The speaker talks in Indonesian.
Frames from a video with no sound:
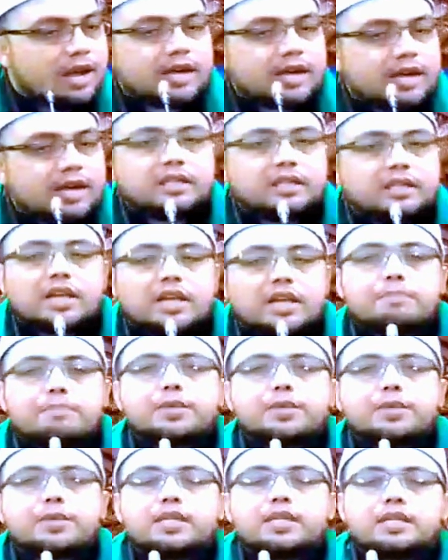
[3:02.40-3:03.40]
Akan
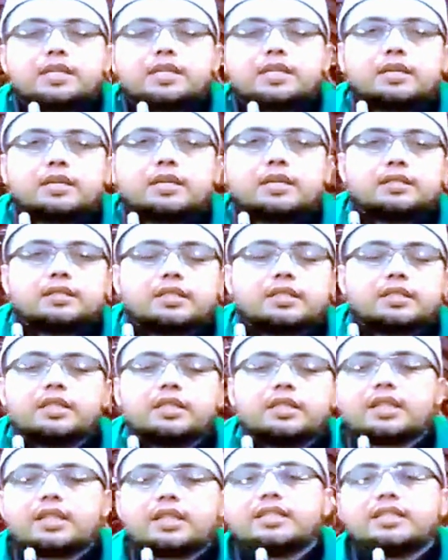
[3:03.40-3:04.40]
tetapi
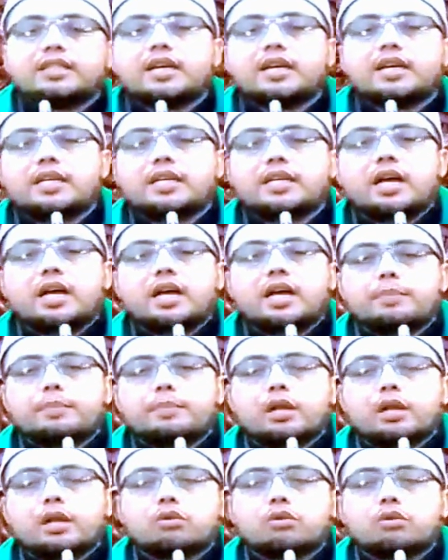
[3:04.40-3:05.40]
cintanya kita
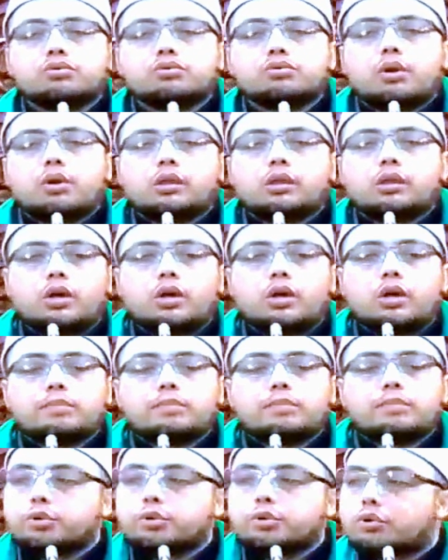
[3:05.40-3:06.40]
kepada Rasulullah
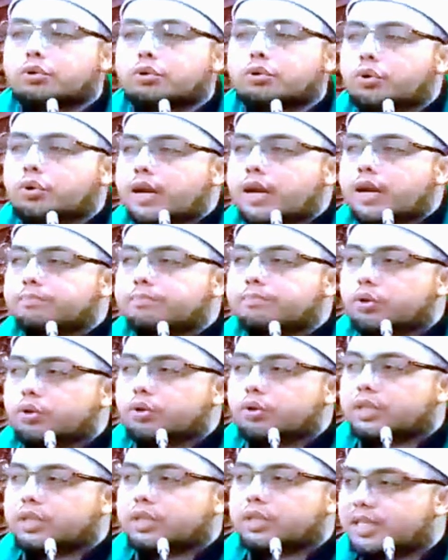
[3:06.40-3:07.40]
membutuhkan
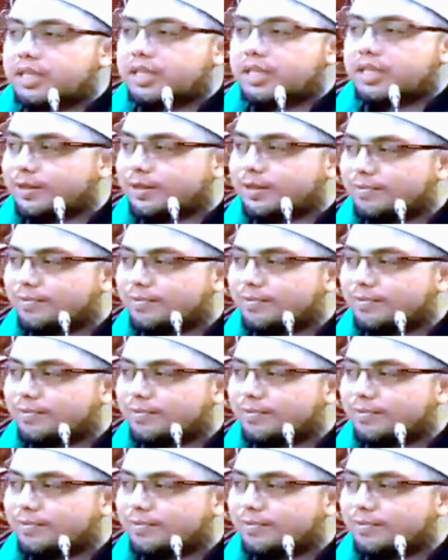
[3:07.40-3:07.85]
bukti.